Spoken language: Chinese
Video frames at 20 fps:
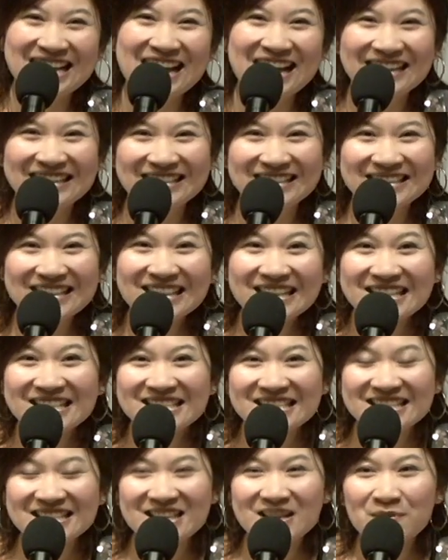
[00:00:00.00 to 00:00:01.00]
来了。那个
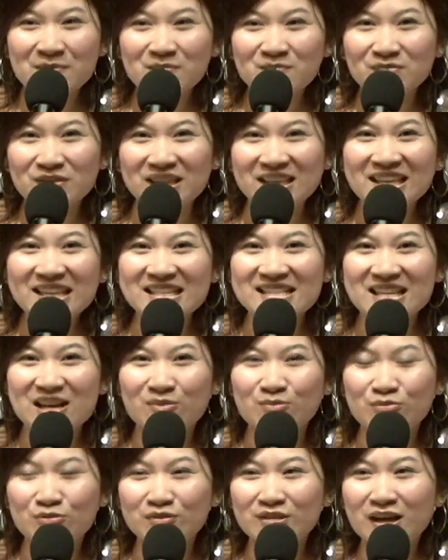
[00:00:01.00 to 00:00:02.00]
是你意
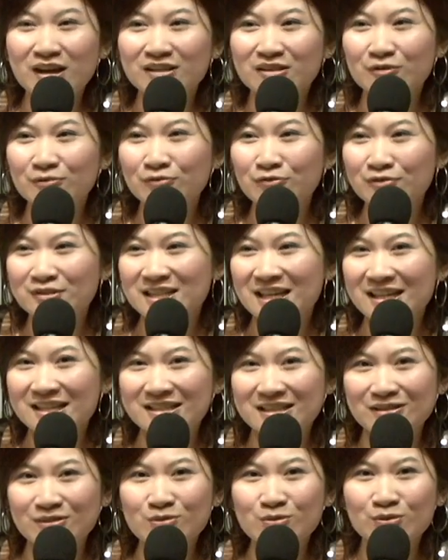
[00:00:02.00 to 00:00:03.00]
想不到的附加
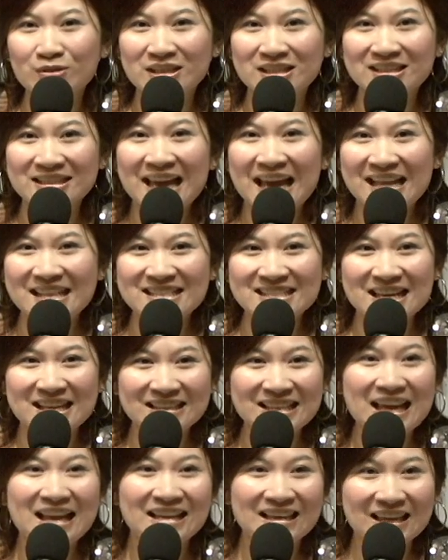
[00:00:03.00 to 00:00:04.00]
成果的代价
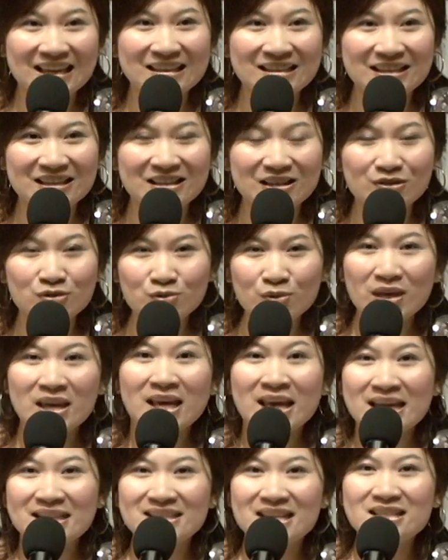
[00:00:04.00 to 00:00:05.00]
带给你的。所以
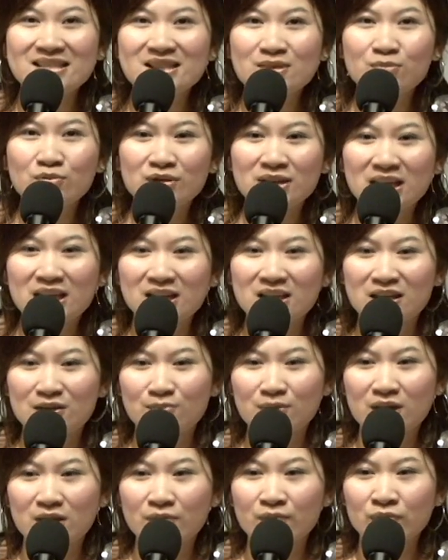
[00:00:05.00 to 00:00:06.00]
在这部电影里
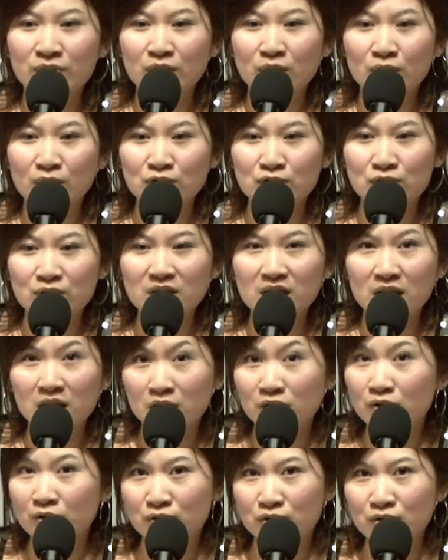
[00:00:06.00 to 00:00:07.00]
面，我觉得
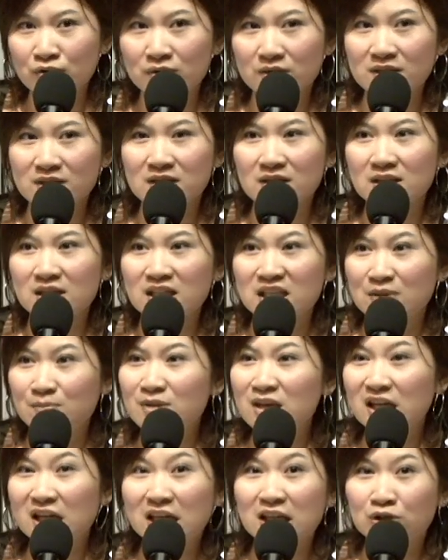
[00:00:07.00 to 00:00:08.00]
很有趣是，里
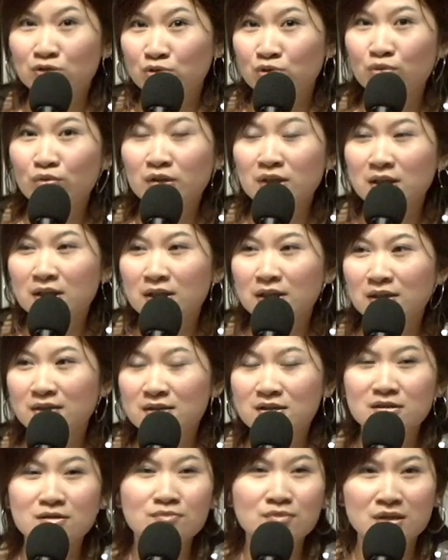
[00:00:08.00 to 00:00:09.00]
面很多的
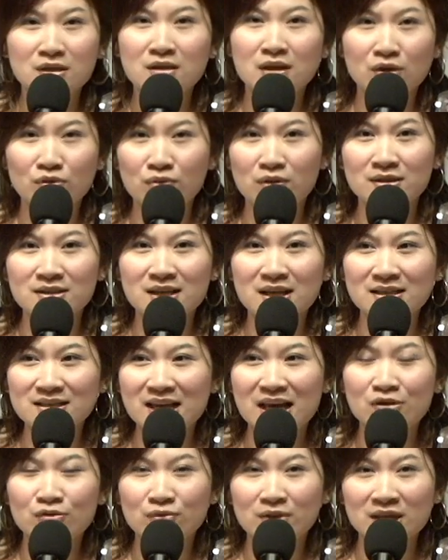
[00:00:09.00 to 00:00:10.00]
知名演员在
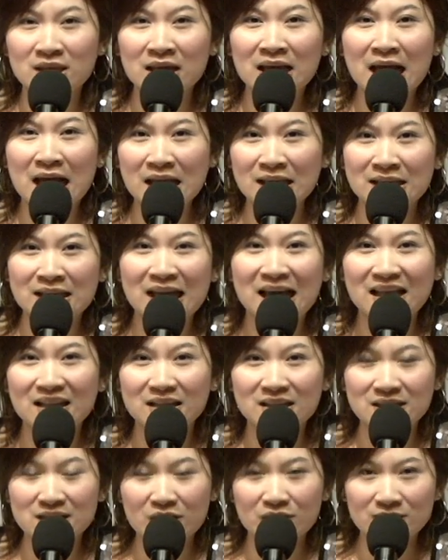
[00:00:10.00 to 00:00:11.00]
参与一咖一咖
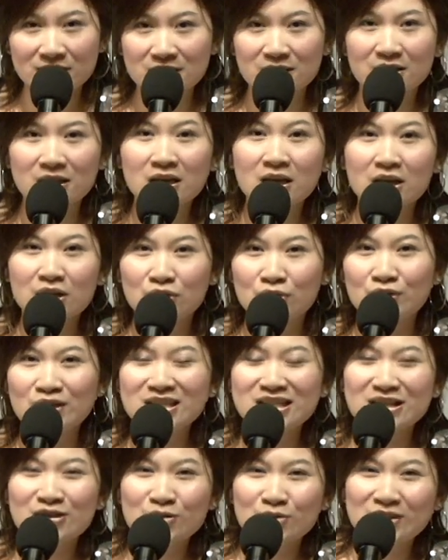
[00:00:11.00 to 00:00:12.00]
的角色，有一
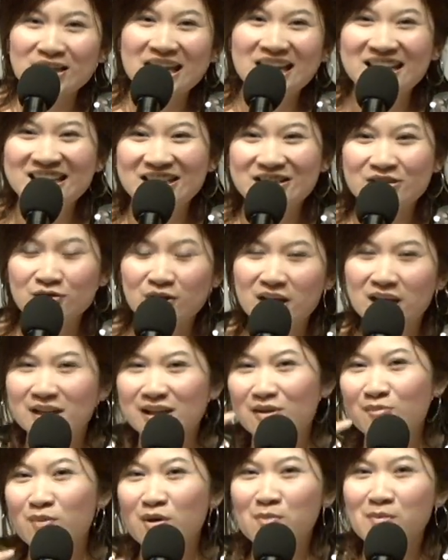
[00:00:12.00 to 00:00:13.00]
些都是黑人说：“哎，
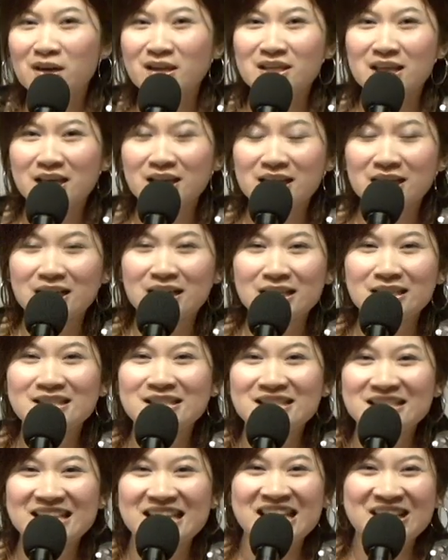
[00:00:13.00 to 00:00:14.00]
你要帮忙演一个临
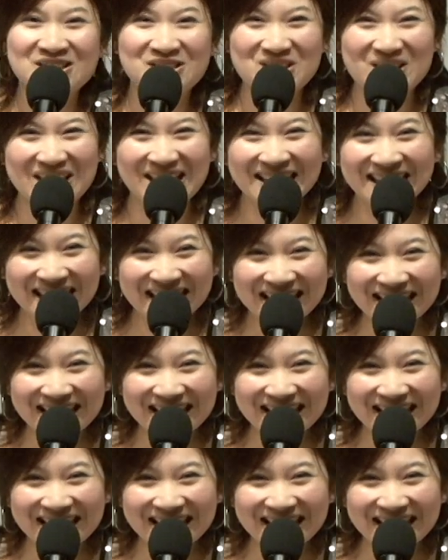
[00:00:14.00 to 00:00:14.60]
时演员。”